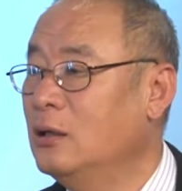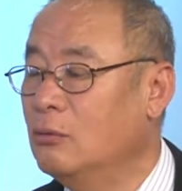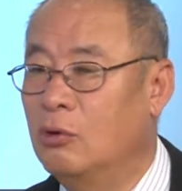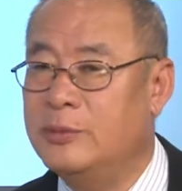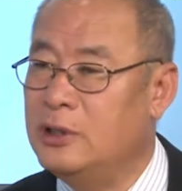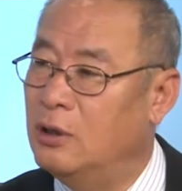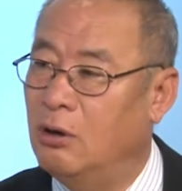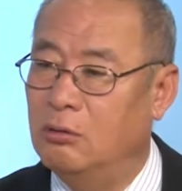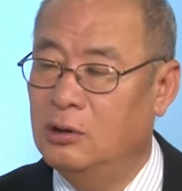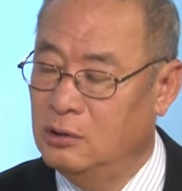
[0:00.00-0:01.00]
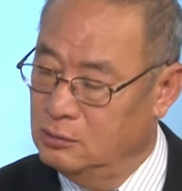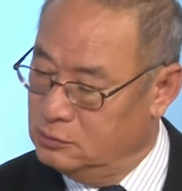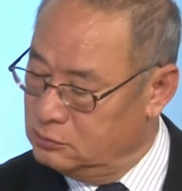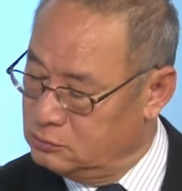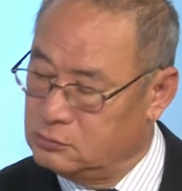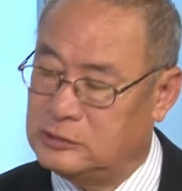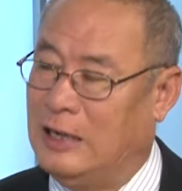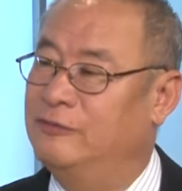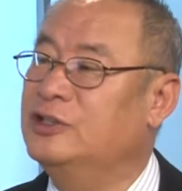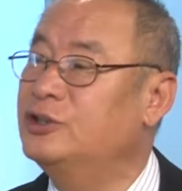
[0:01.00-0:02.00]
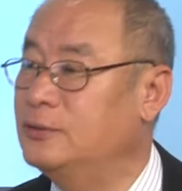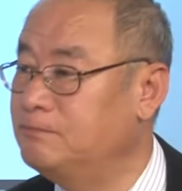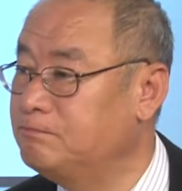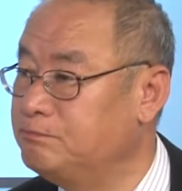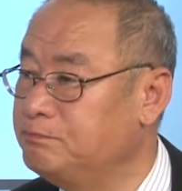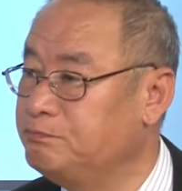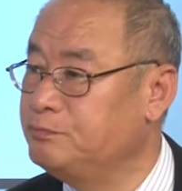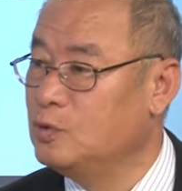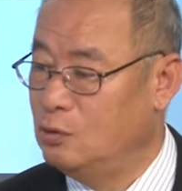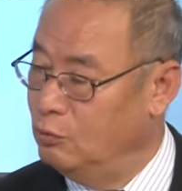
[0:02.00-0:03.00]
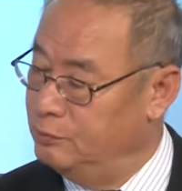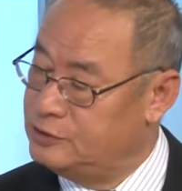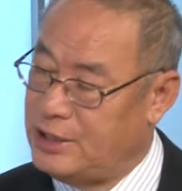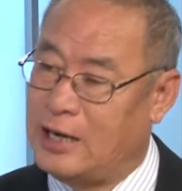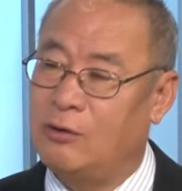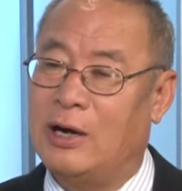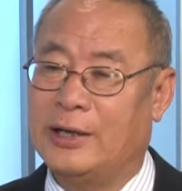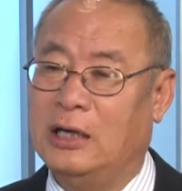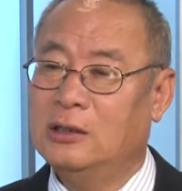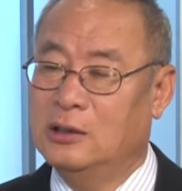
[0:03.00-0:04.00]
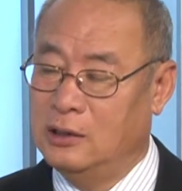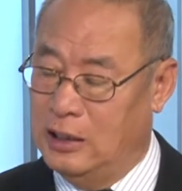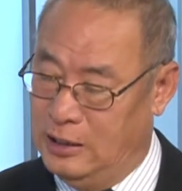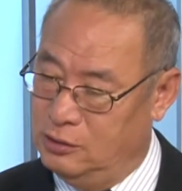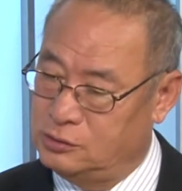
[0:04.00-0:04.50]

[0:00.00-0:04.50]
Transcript: 我们以后大分治。”嗯哼，我们这样的话呢，哎。